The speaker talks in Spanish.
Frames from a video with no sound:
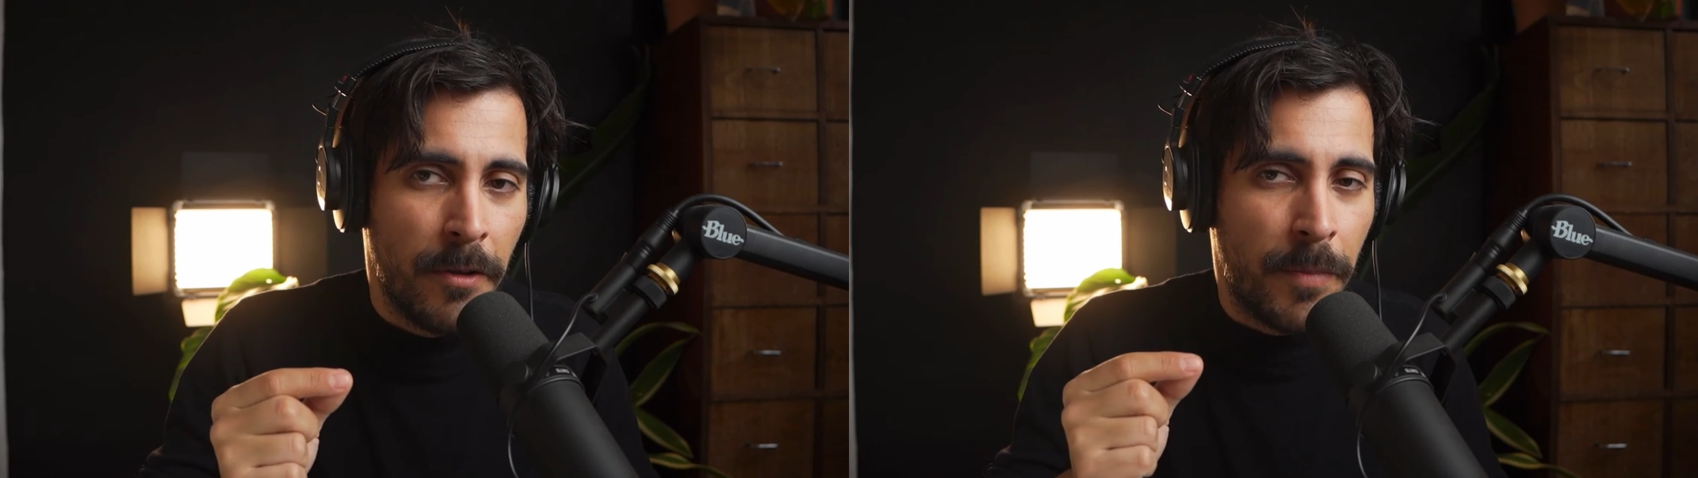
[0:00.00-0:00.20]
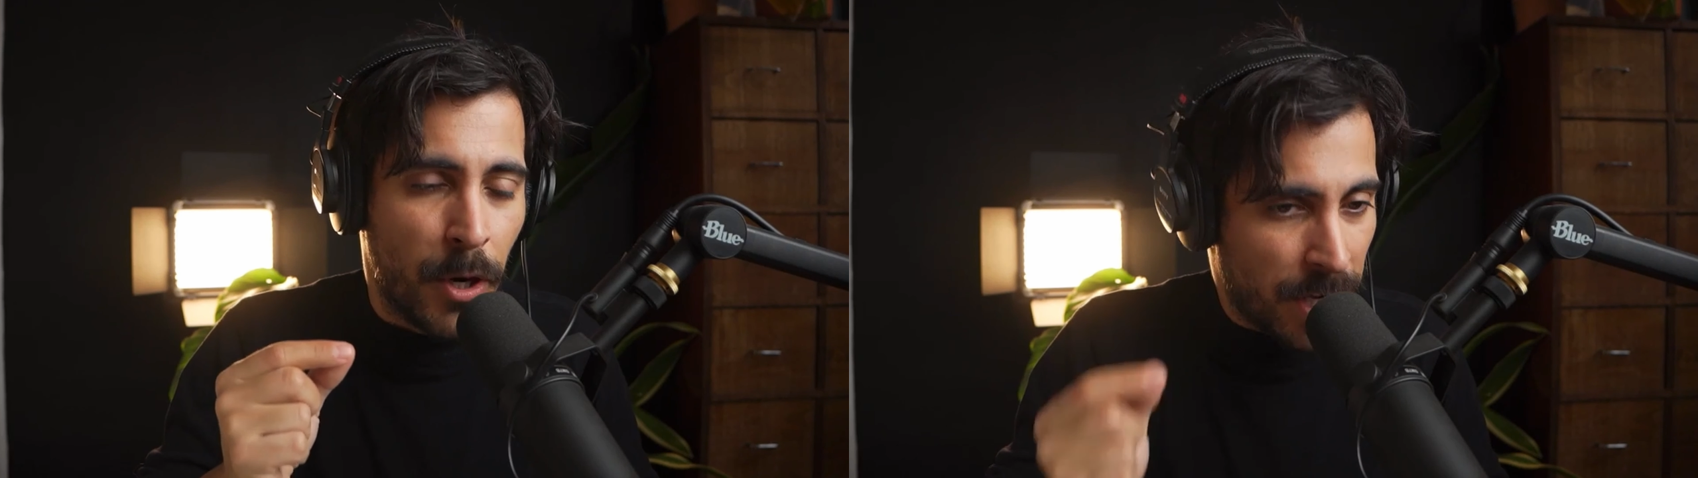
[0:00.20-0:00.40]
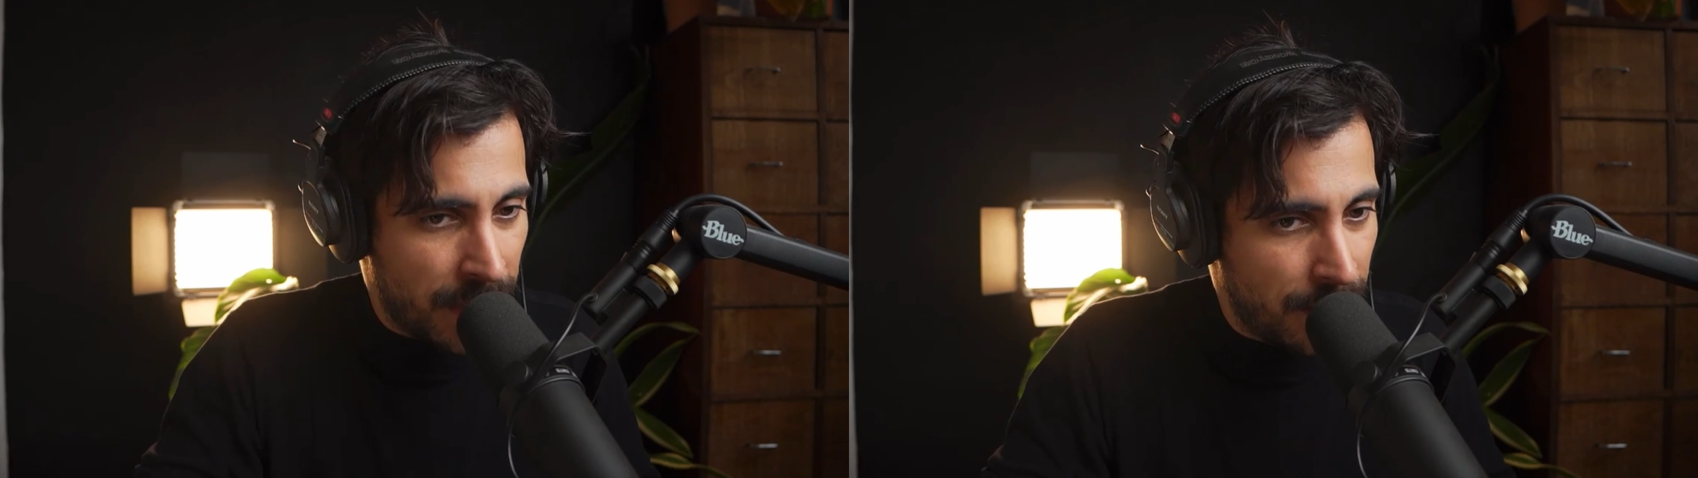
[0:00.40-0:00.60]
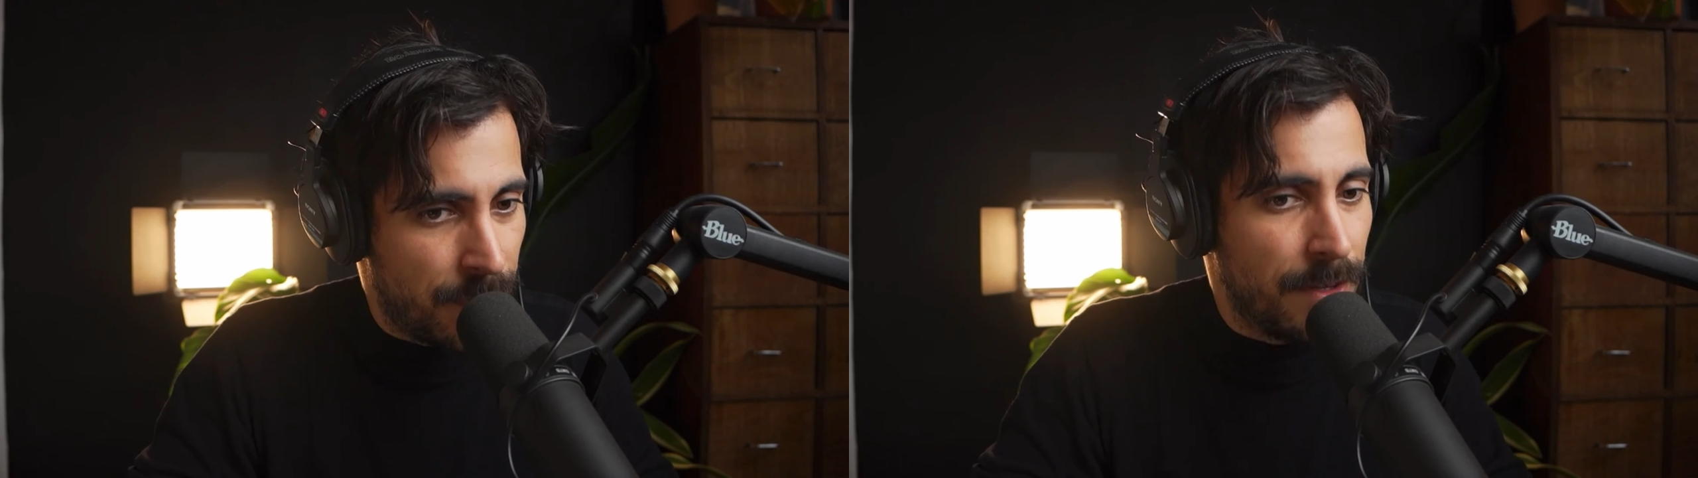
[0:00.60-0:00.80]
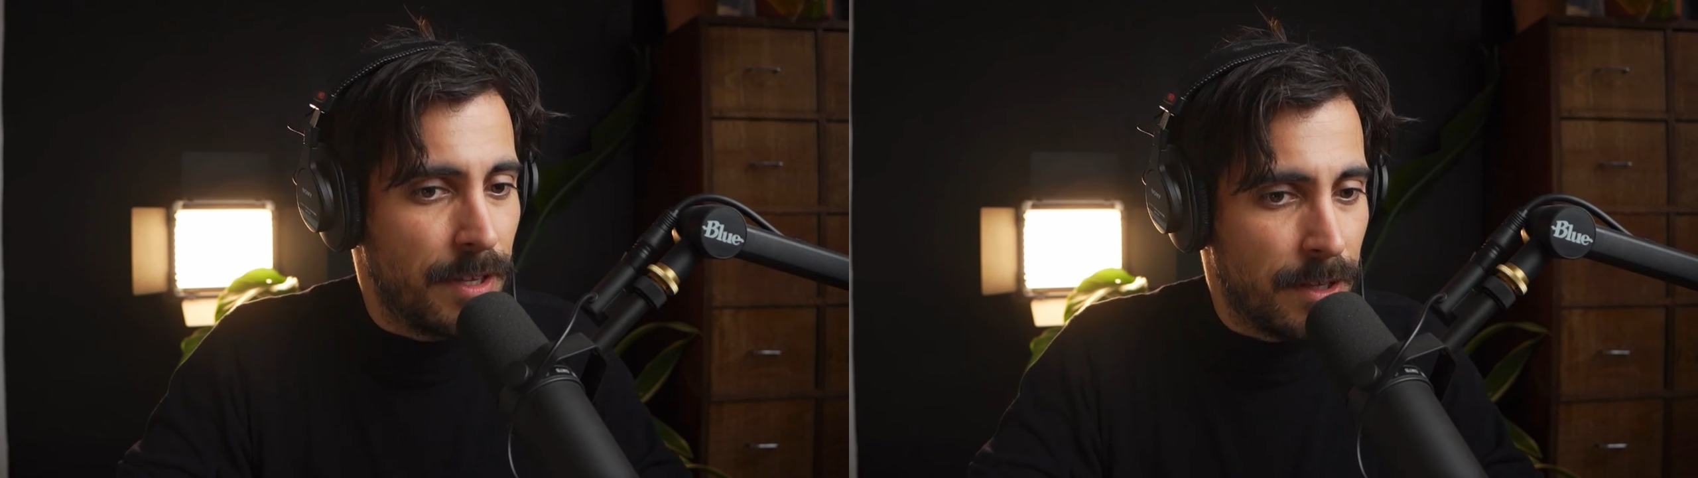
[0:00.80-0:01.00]
pero que es
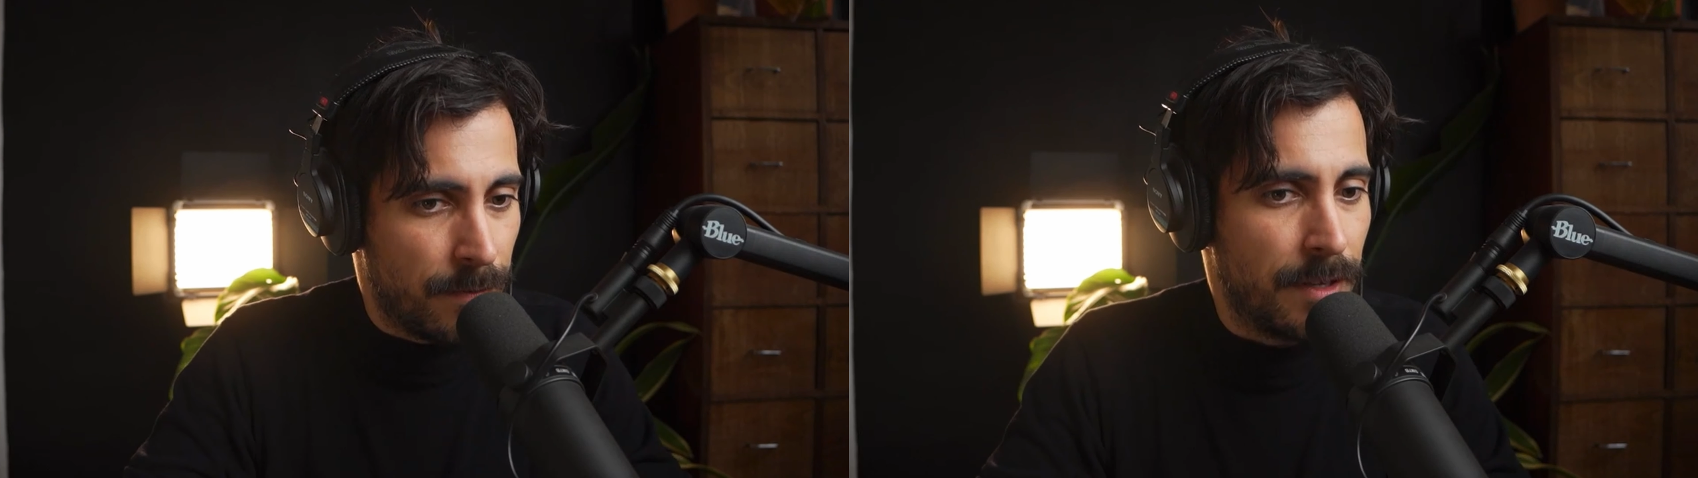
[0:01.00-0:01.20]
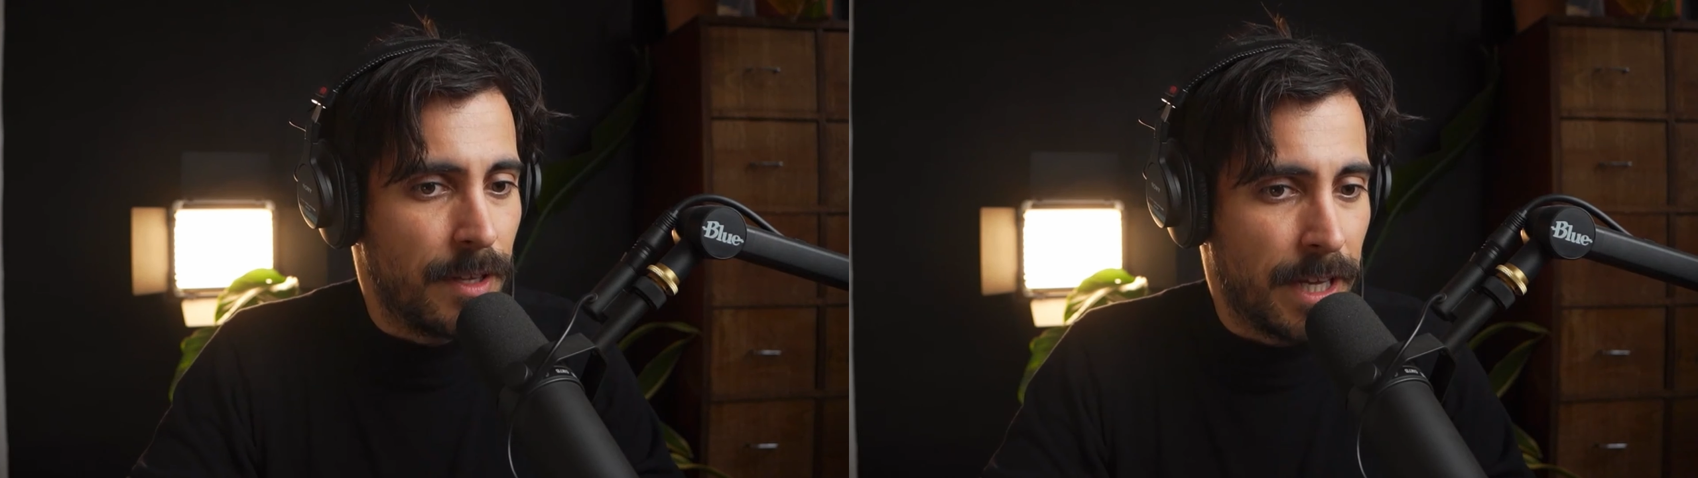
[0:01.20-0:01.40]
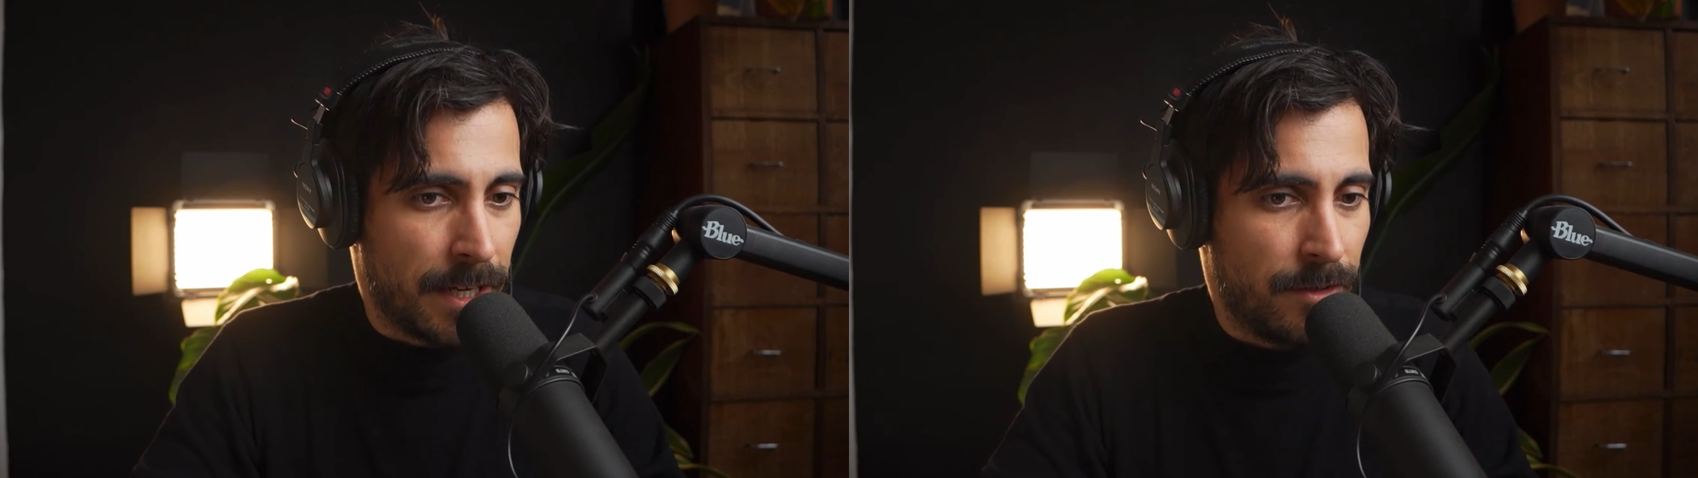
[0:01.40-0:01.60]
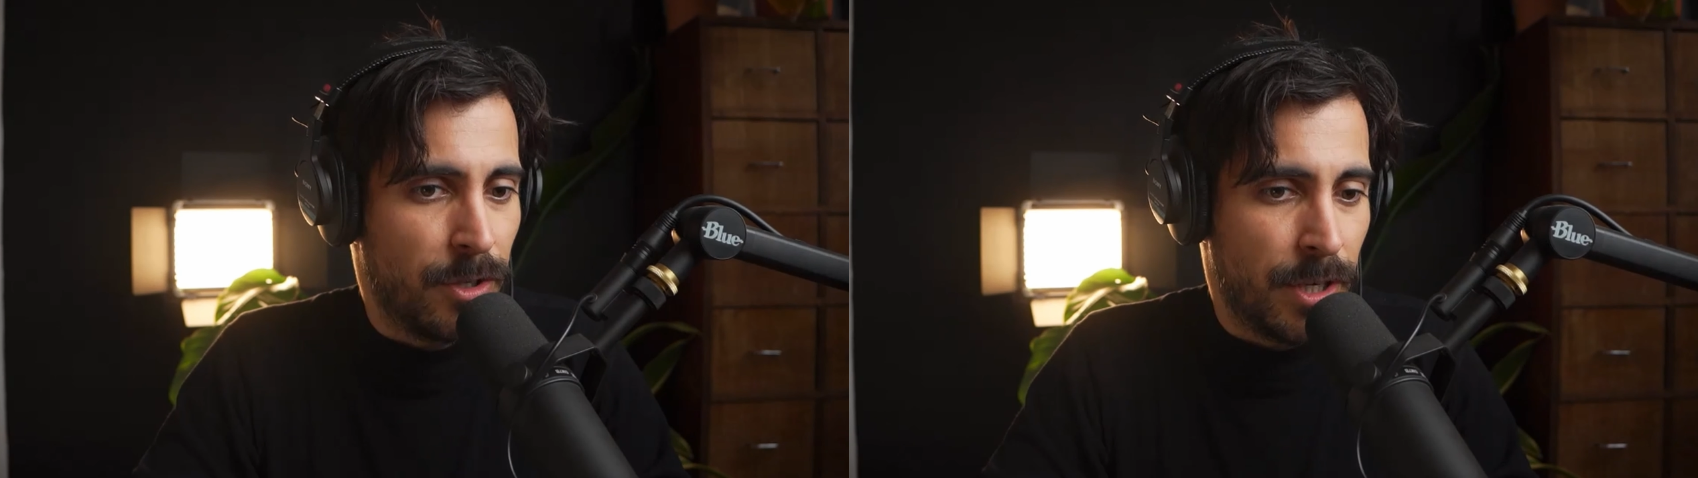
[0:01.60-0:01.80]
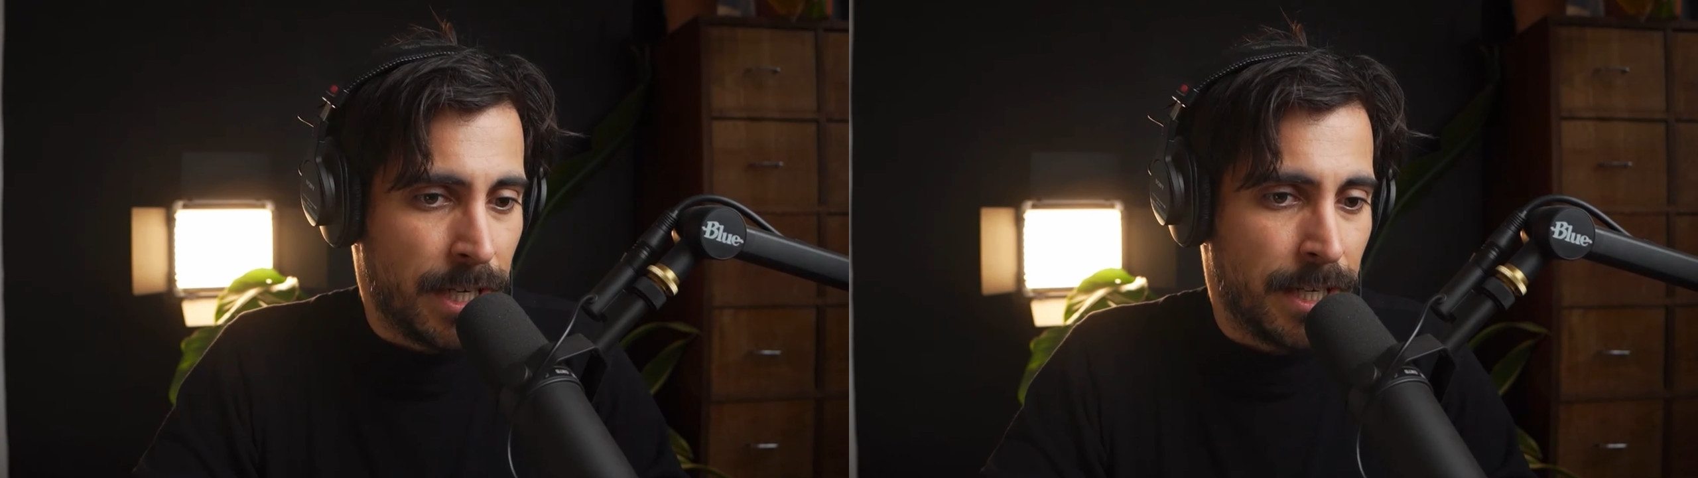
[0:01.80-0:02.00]
difícil, difícil de
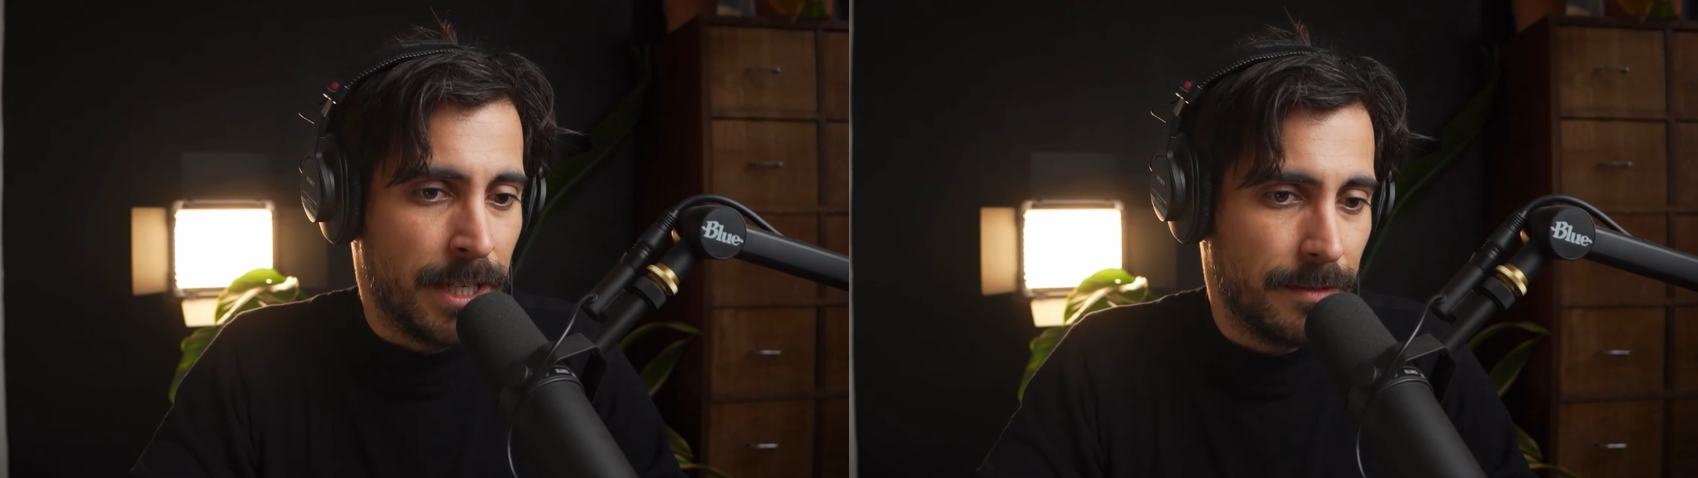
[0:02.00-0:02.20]
gestionar. ¿eh?